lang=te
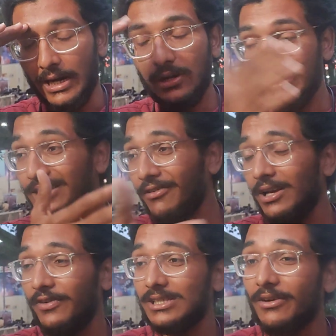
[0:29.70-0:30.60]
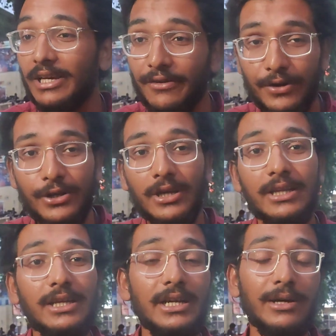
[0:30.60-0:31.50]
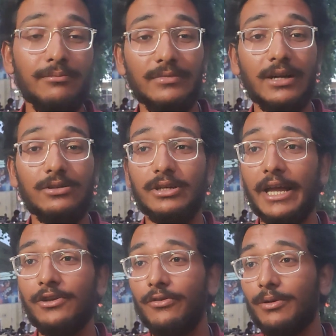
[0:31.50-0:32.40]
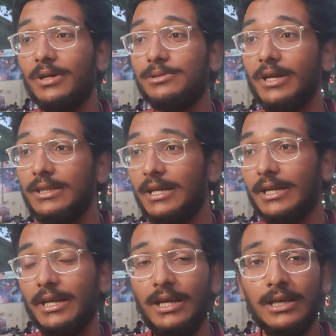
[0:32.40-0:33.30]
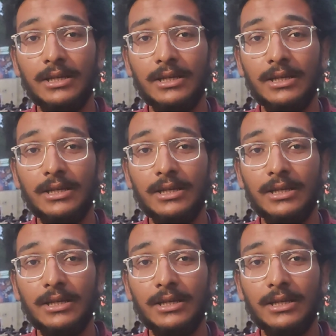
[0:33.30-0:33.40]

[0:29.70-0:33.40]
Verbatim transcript: నాకు ఇంత వాళ్ళు ఫస్ట్ ఆఫ్ ఆల్ ఈ వీడియో చేయడం నాకు థ్యాంక్ యూ వెరీ మచ్ మీ అందరికీ